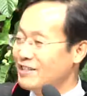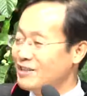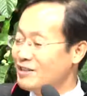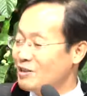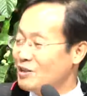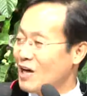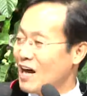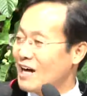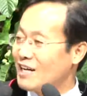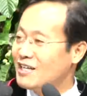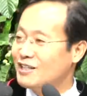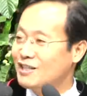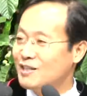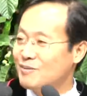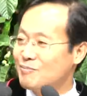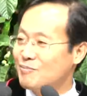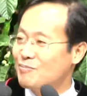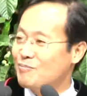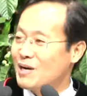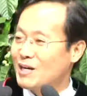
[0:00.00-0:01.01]
또 거의
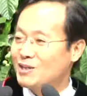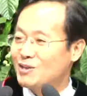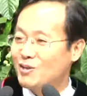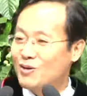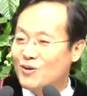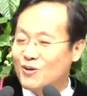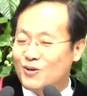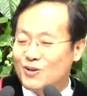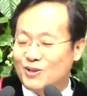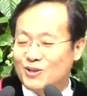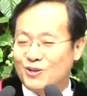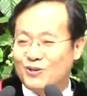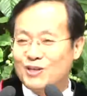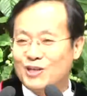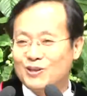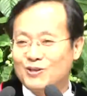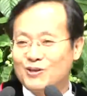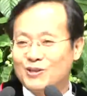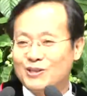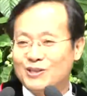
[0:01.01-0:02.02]
어, 옆에 앞에
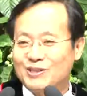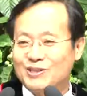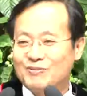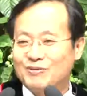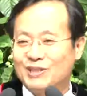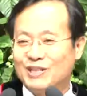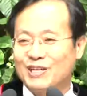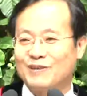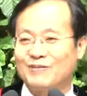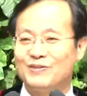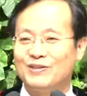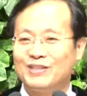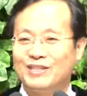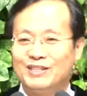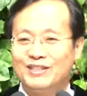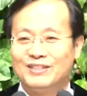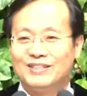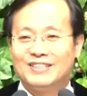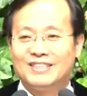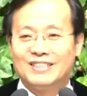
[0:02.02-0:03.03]
있는 또 악기팀
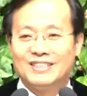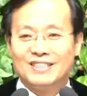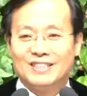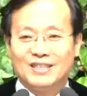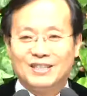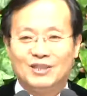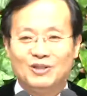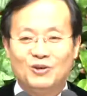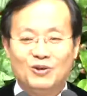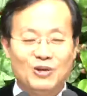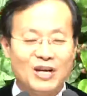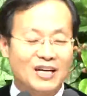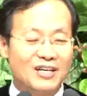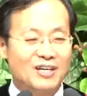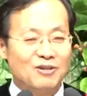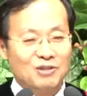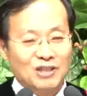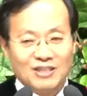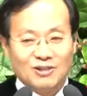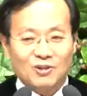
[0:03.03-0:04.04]
박수로 영광
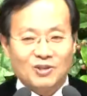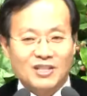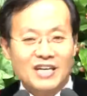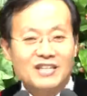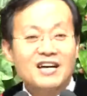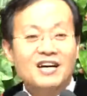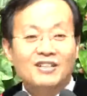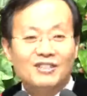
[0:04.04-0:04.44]
돌리겠습니다.